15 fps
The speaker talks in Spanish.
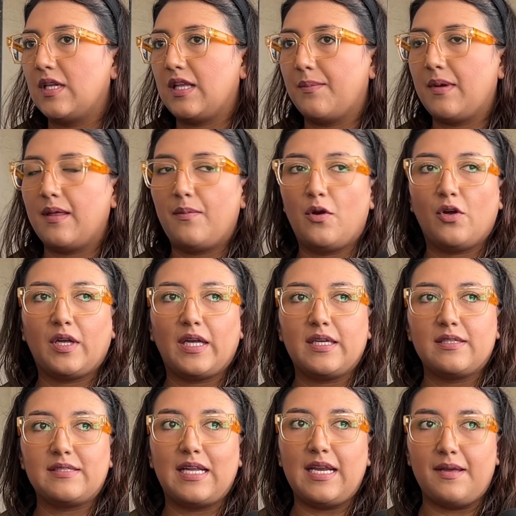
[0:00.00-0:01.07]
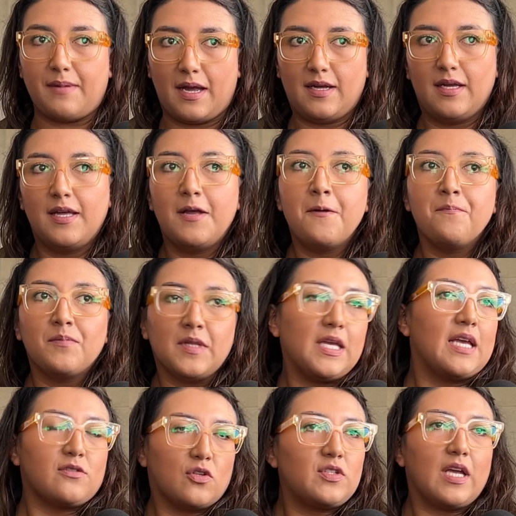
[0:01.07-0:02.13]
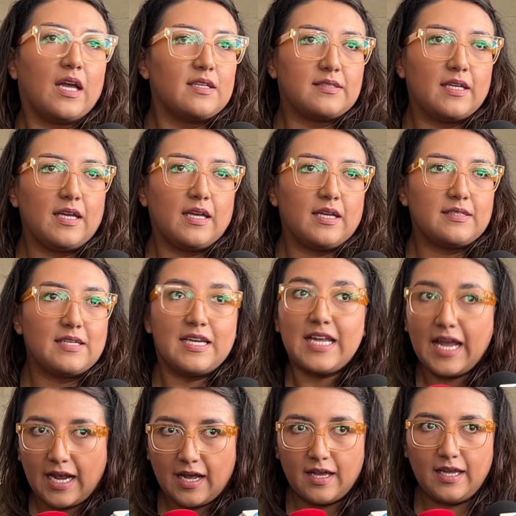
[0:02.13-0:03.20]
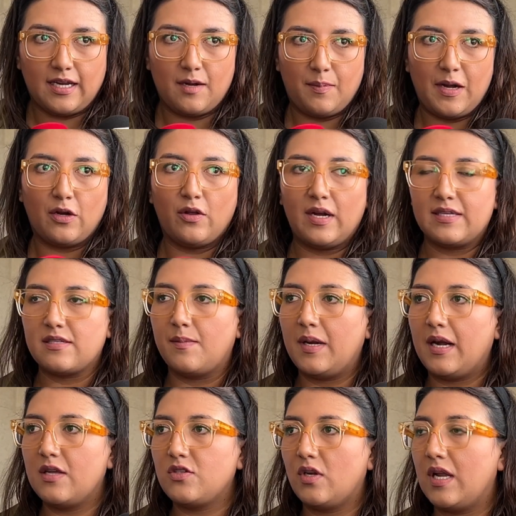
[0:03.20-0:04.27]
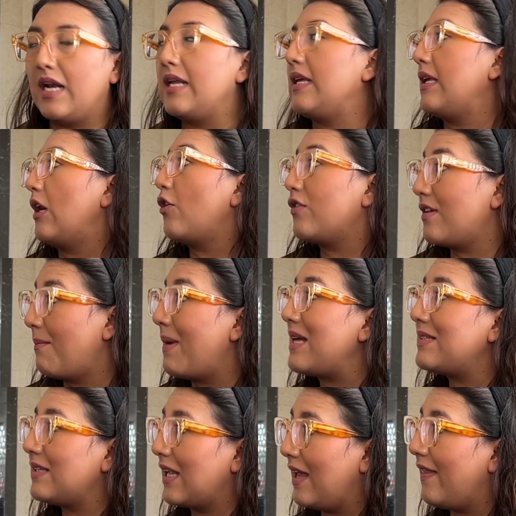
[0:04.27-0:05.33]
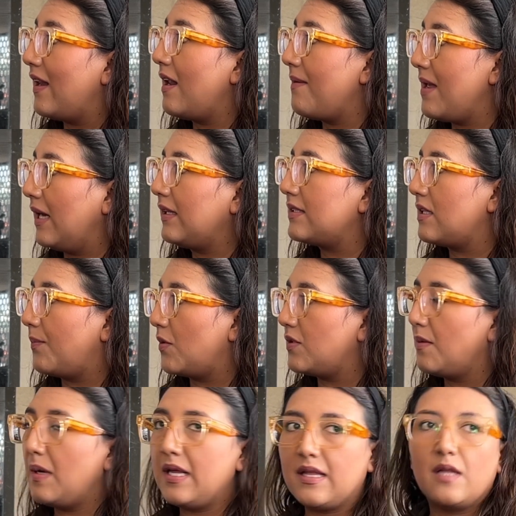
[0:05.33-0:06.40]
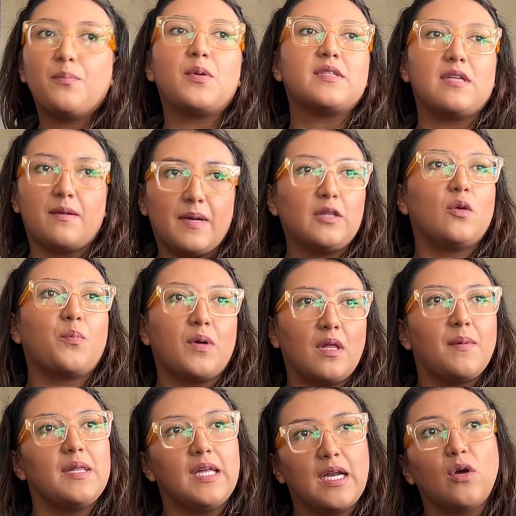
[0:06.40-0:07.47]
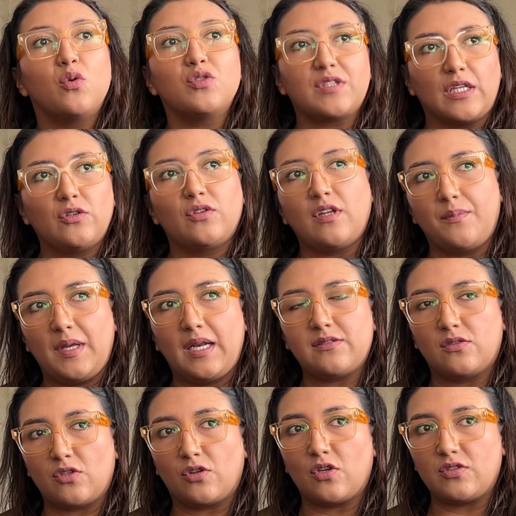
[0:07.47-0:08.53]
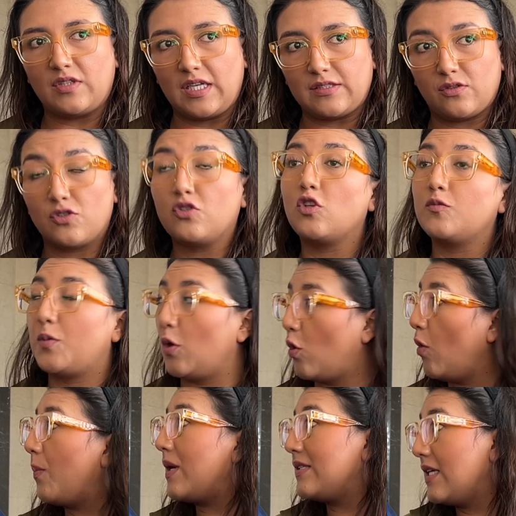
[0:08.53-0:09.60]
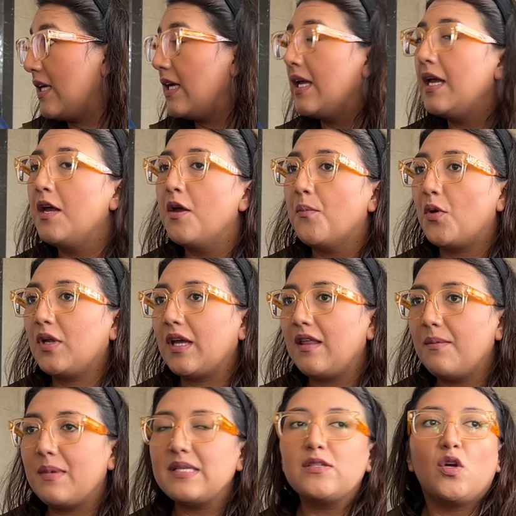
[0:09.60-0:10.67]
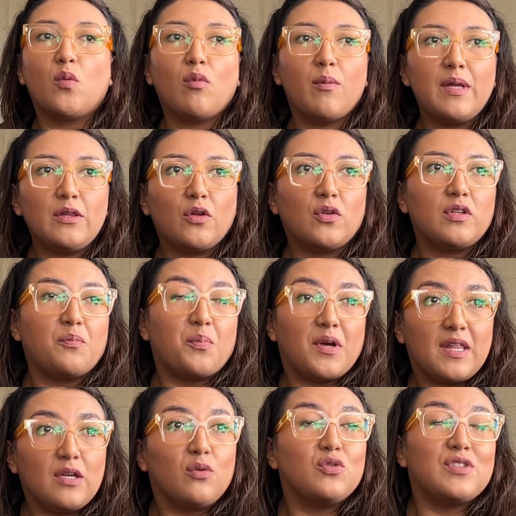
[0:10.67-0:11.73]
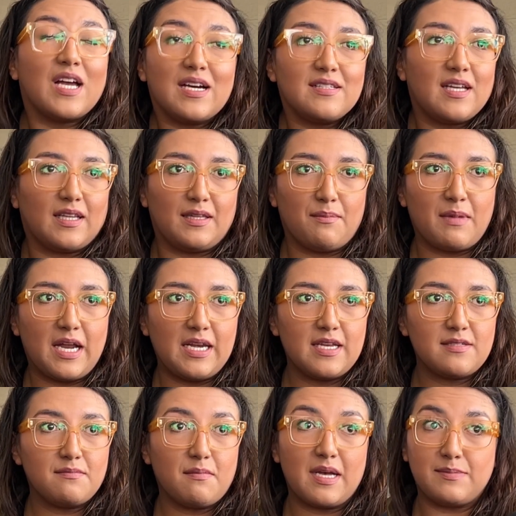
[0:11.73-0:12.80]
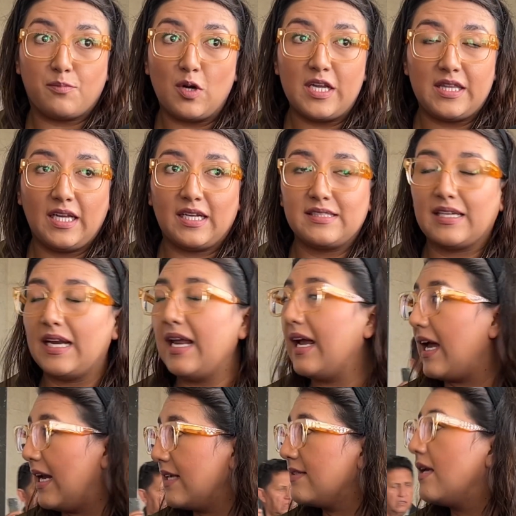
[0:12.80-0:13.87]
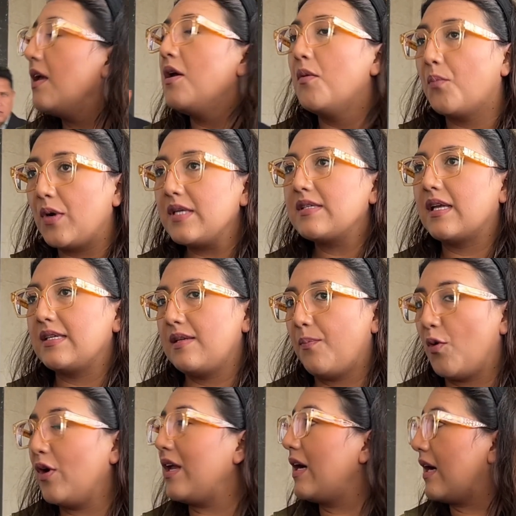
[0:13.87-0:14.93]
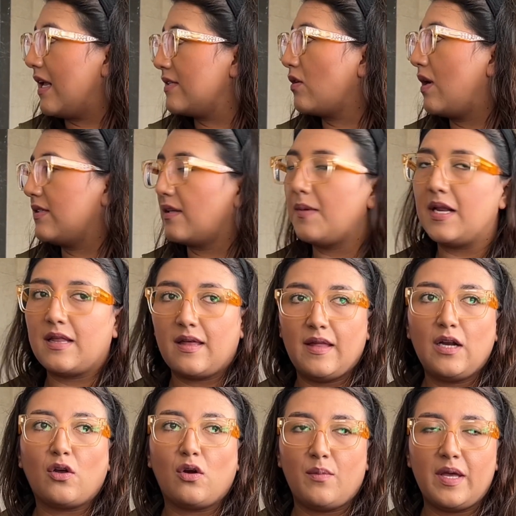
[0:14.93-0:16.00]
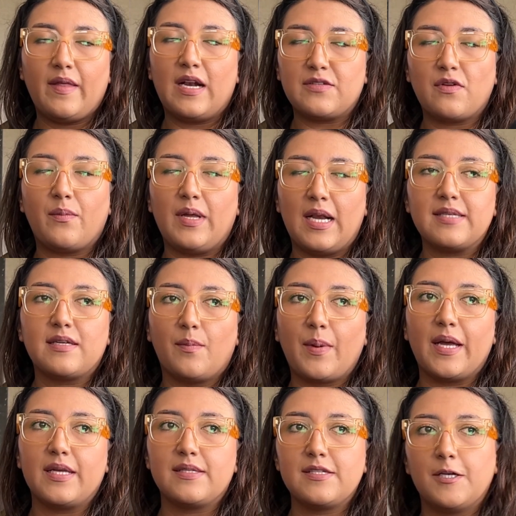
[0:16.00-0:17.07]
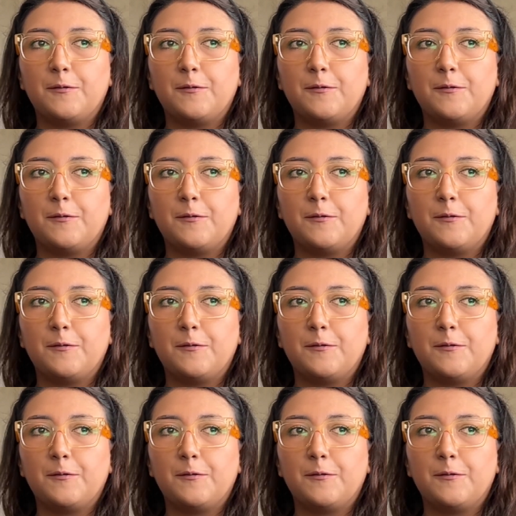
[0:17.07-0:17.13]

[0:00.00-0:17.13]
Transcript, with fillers: el tema de bloques del IVA, y eso se, se, se, niega en el Pleno de la Asamblea Nacional y los demás quedan abiertos la posibilidad, pues del veto puede venir ajustando también esos otros textos. Nos preocupa, sí, porque además en un momento donde pueden usarse artimañas más políticas que legales, pues que se ponga en riesgo la estabilidad de la economía de las familias del país.